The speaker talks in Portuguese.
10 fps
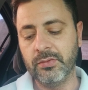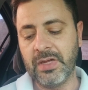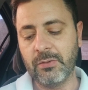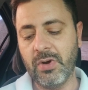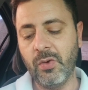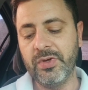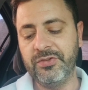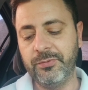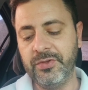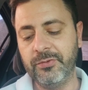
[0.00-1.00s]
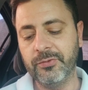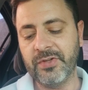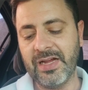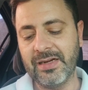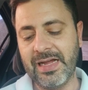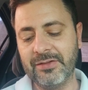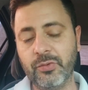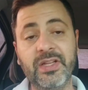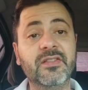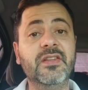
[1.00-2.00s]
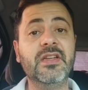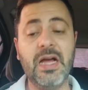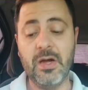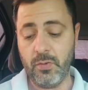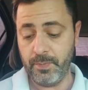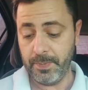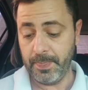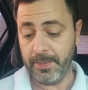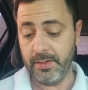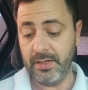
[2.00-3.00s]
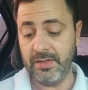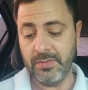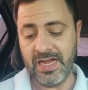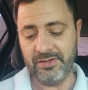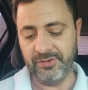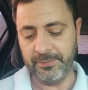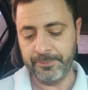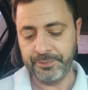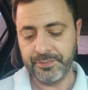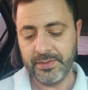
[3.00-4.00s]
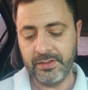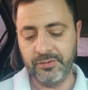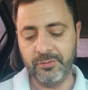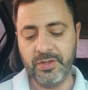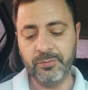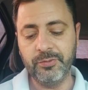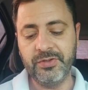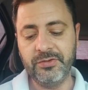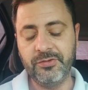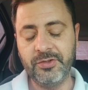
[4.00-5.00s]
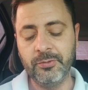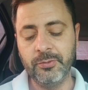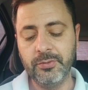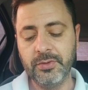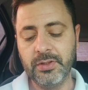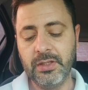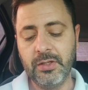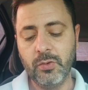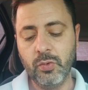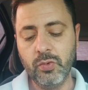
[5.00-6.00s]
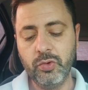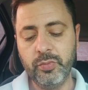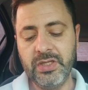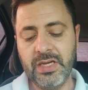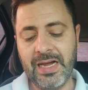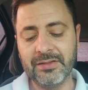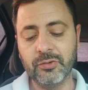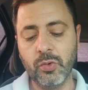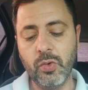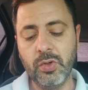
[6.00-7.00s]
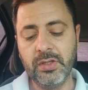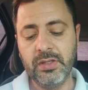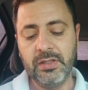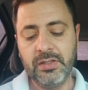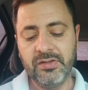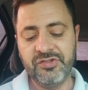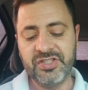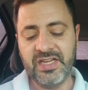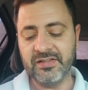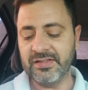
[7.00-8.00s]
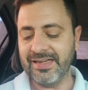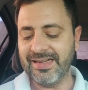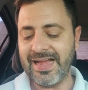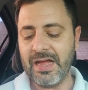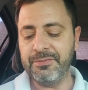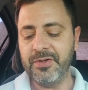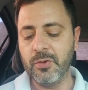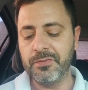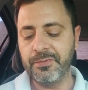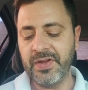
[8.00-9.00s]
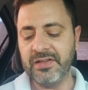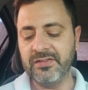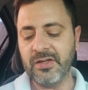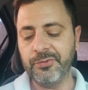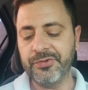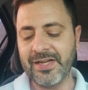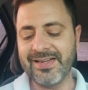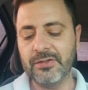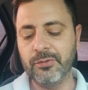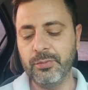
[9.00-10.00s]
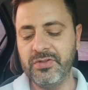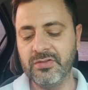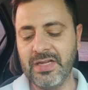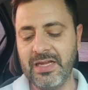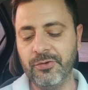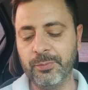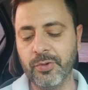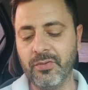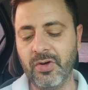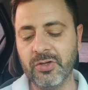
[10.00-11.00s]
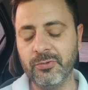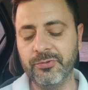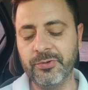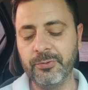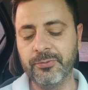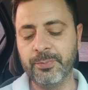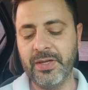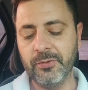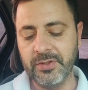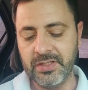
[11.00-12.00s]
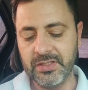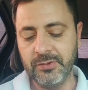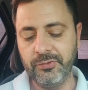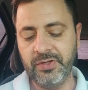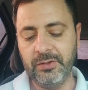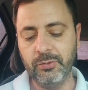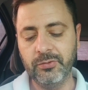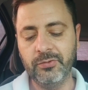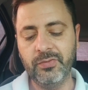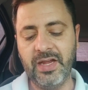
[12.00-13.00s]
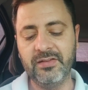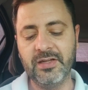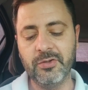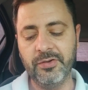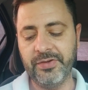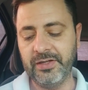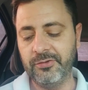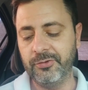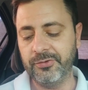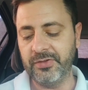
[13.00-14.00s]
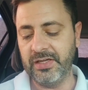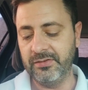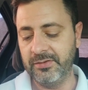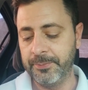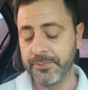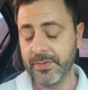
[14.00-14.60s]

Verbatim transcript: da qual o edifício sagrado é sinal e imagem. Neste mesmo sentido, uno-me à dor de que essa grave ofensa aos sagrados mistérios provocam seus paroquianos em todos os fiéis da nossa arquidiocese.